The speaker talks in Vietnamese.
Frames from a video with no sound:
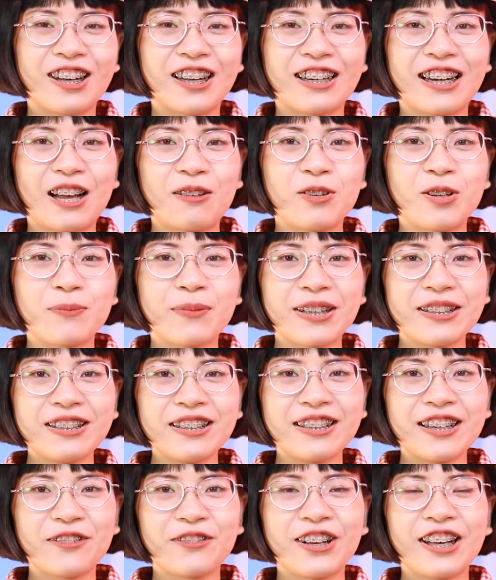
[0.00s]
hoàng đạo may mắn
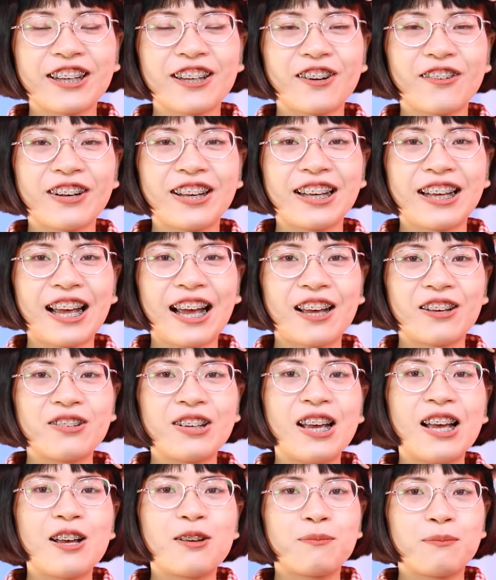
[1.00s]
nhất năm 2022
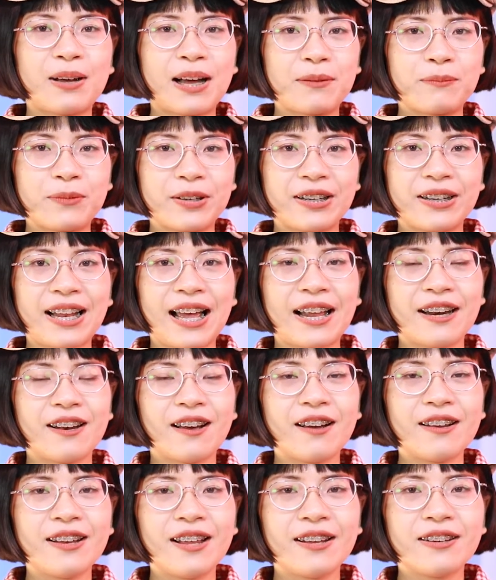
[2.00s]
mà mình đã
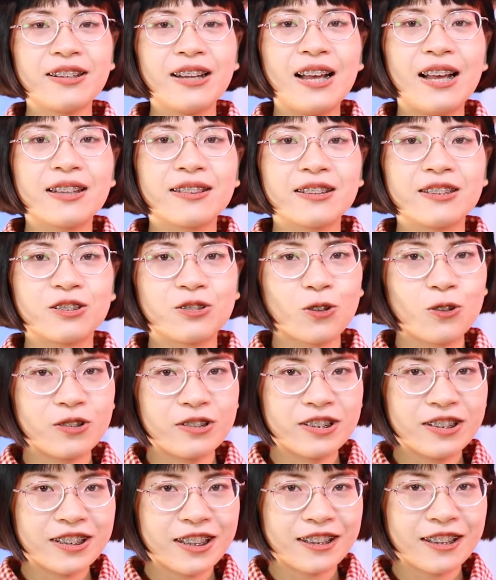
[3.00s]
nói đến từ số
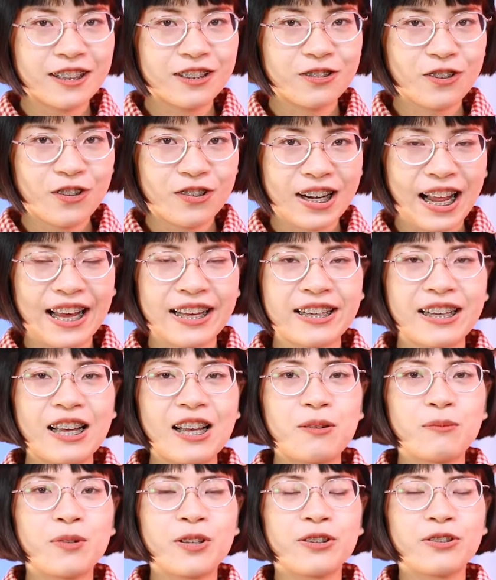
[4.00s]
trước cho tới số này
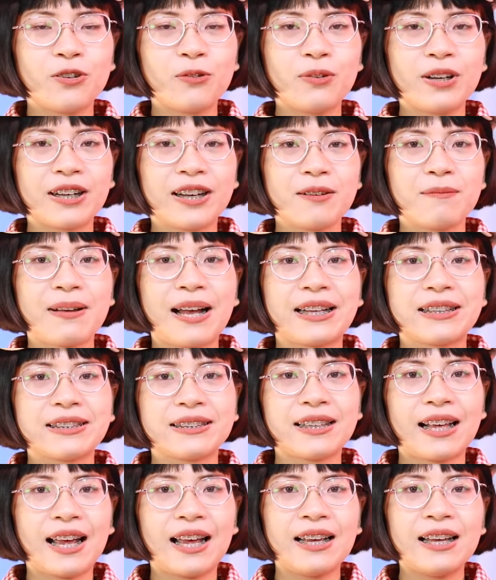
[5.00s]
mình chúc là các bạn
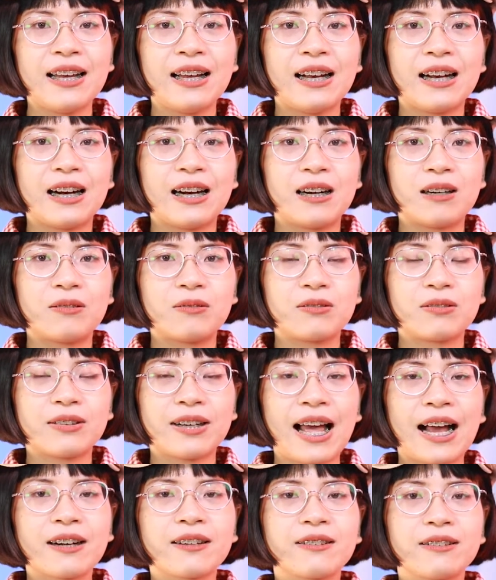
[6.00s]
sẽ uh,
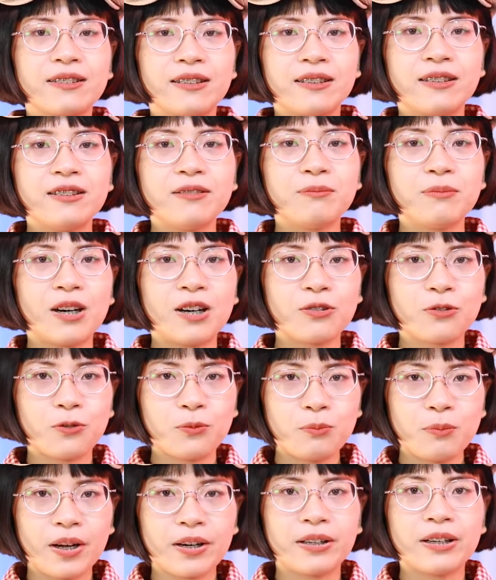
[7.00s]
đạt được những ước mơ
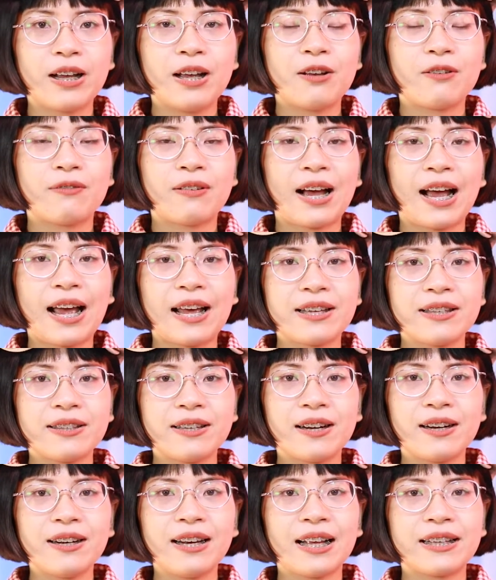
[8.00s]
của mình và hãy
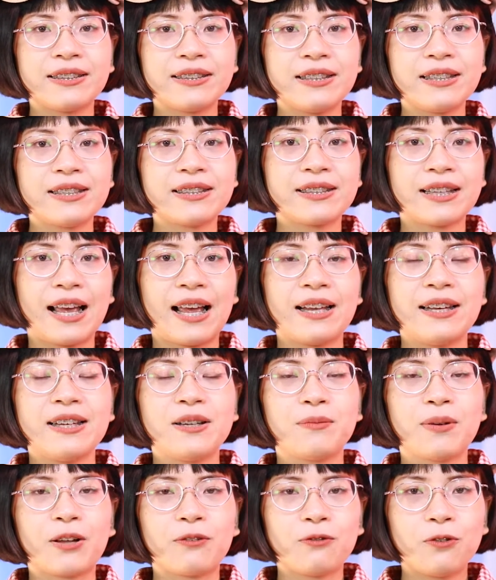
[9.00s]
nhớ là chia sẻ
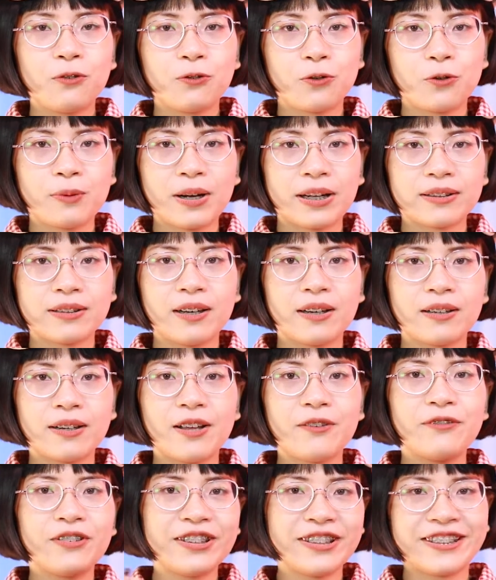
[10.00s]
niềm hạnh phúc của bản thân
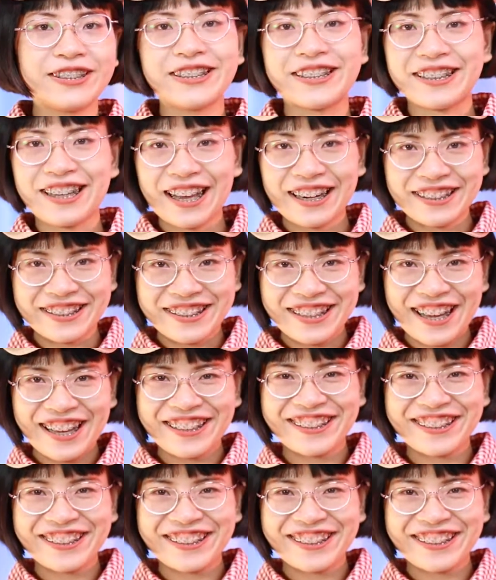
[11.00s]
đến với những người khác nữa nhé